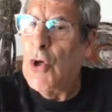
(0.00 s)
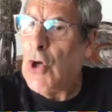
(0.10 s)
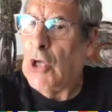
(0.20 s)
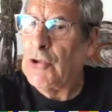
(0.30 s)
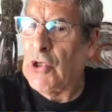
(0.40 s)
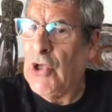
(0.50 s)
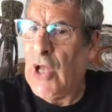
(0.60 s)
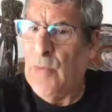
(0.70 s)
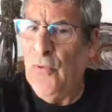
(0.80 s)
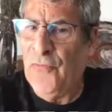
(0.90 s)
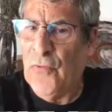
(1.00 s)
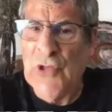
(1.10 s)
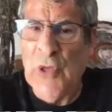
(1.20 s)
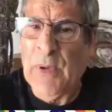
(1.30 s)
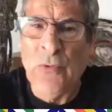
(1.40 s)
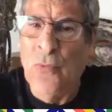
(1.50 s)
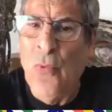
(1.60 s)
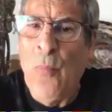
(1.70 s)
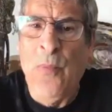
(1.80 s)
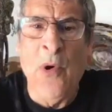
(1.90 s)
Attaquer un buffle, ce n'est pas de tout
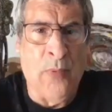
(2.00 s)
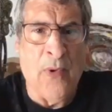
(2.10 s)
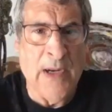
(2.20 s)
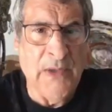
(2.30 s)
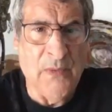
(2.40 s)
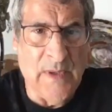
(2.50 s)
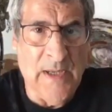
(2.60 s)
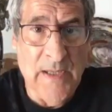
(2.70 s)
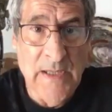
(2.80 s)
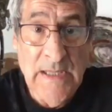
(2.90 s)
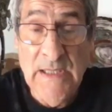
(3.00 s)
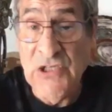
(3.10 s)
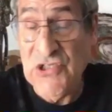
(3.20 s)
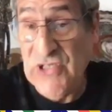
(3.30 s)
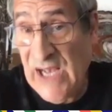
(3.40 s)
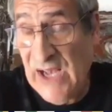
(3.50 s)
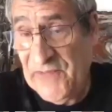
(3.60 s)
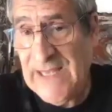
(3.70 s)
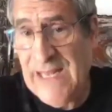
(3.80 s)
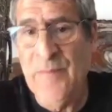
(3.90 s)
repos pour un lion. Hein. Les girafes
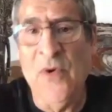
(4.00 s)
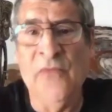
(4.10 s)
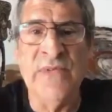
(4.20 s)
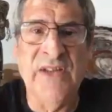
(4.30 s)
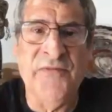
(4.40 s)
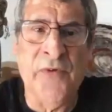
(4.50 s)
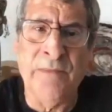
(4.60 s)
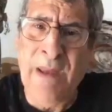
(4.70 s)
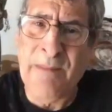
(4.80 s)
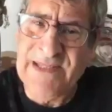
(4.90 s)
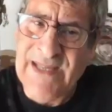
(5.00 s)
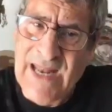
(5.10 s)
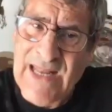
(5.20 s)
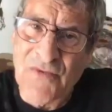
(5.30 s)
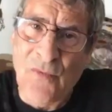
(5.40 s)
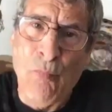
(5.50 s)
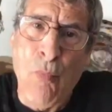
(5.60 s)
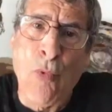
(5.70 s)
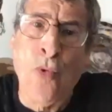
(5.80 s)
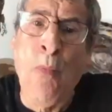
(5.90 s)
également vont se défendre, même si elles, sont
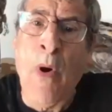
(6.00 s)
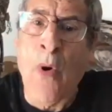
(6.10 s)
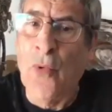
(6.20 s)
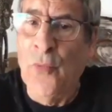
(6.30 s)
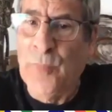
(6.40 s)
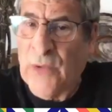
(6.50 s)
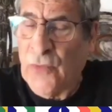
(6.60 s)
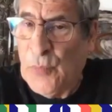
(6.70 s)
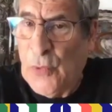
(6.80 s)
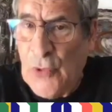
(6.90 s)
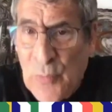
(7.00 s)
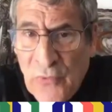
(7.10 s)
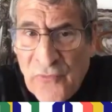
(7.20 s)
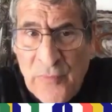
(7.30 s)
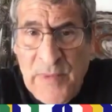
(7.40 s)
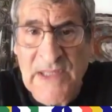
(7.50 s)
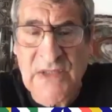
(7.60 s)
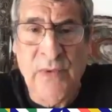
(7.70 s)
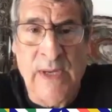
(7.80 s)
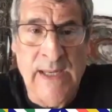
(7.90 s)
beaucoup moins en groupe qu'un troupeau de buffles, bien
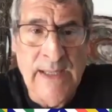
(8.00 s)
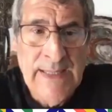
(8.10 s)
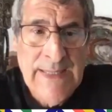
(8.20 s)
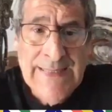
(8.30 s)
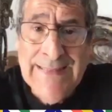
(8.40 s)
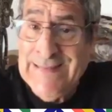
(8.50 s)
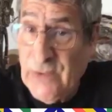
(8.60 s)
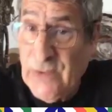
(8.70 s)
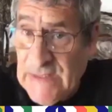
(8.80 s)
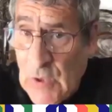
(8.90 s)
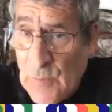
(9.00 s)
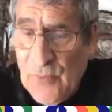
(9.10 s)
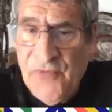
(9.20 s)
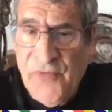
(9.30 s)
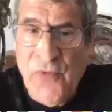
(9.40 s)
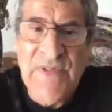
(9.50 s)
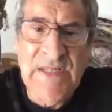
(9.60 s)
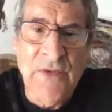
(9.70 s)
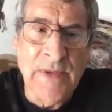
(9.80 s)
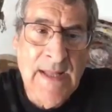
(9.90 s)
sûr. Des hein. antilopes le font aussi.
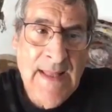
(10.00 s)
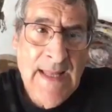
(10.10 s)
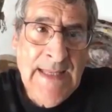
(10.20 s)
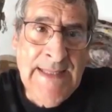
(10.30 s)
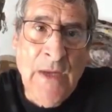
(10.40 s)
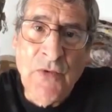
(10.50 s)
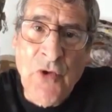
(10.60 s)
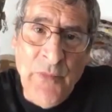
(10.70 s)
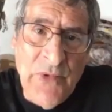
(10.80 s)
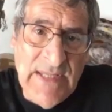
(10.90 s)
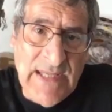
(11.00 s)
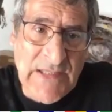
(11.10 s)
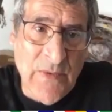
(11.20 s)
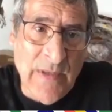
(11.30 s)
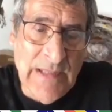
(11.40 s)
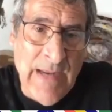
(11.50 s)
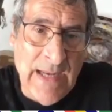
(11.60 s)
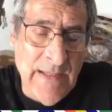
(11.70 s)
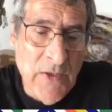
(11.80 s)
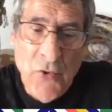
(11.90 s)
Donc, il y a une communication
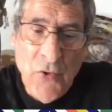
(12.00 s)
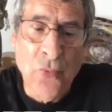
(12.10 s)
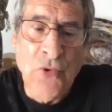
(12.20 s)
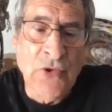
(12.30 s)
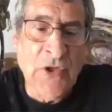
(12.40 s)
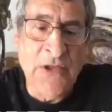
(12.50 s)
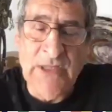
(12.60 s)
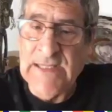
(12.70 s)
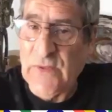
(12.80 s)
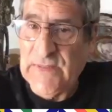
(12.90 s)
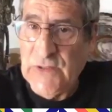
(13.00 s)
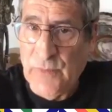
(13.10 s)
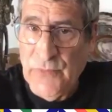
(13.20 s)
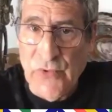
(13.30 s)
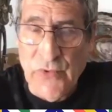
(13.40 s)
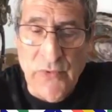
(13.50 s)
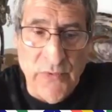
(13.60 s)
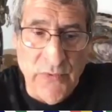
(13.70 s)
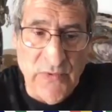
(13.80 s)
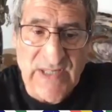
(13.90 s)
animale tout le temps chez les antilopes de,
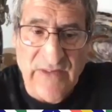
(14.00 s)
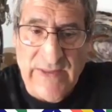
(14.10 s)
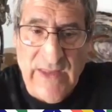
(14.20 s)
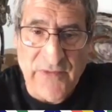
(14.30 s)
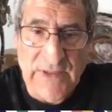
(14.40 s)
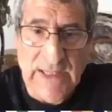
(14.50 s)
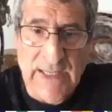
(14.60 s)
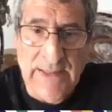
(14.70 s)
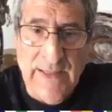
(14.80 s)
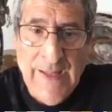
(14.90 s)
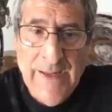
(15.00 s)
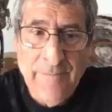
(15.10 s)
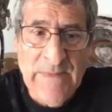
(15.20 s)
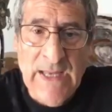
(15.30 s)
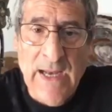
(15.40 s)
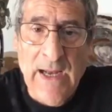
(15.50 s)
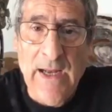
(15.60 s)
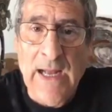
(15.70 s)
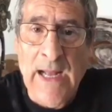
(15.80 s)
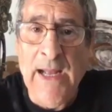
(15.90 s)
de savane africaine. Il y a
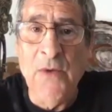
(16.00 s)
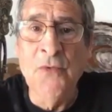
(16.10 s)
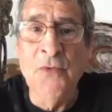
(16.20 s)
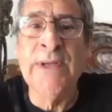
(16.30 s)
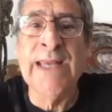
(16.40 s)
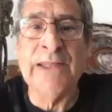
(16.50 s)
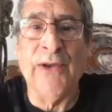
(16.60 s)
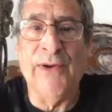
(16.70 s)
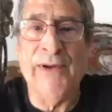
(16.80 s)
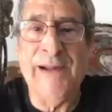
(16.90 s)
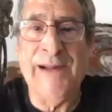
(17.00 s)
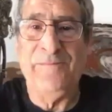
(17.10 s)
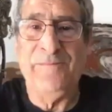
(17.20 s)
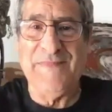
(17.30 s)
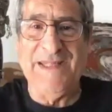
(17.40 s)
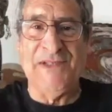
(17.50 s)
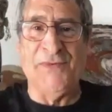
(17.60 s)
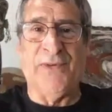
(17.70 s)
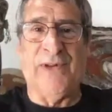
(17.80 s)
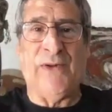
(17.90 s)
un ou deux guetteurs qui
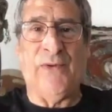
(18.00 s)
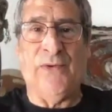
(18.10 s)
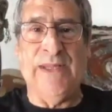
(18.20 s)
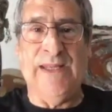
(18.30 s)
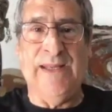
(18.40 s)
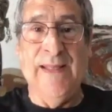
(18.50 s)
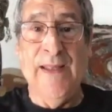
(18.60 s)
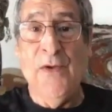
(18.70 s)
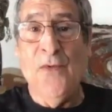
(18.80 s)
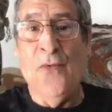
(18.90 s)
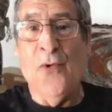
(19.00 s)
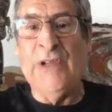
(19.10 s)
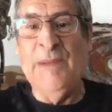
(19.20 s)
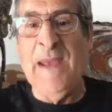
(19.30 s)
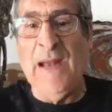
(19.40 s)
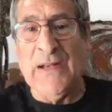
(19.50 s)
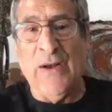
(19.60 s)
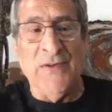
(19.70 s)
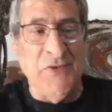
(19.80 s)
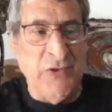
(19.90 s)
sont dans la colonie. On connaît bien le cas
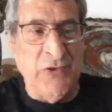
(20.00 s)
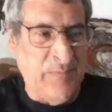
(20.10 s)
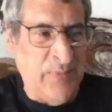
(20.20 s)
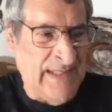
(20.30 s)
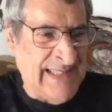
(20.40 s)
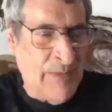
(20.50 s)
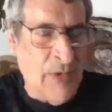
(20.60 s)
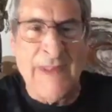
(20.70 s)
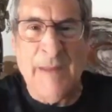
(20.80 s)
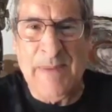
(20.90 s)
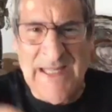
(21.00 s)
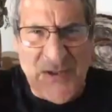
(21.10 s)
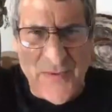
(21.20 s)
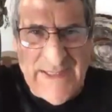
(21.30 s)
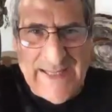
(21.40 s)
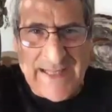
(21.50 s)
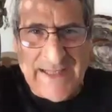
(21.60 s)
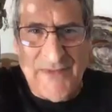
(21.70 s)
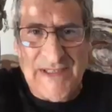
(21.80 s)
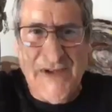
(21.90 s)
aussi de ces petits animaux qu'on appelle les suricates,
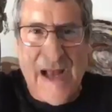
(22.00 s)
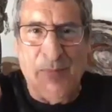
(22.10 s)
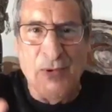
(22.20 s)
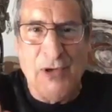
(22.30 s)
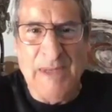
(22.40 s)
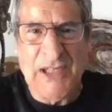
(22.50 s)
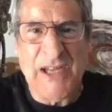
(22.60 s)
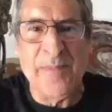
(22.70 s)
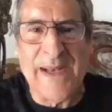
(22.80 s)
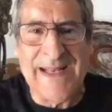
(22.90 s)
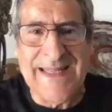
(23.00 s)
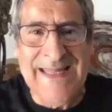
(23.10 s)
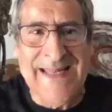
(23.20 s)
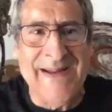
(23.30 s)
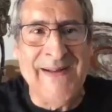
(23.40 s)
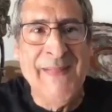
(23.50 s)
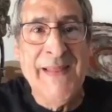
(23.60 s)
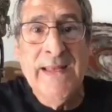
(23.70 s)
vous savez, un peu comme les chiens de prairie, là.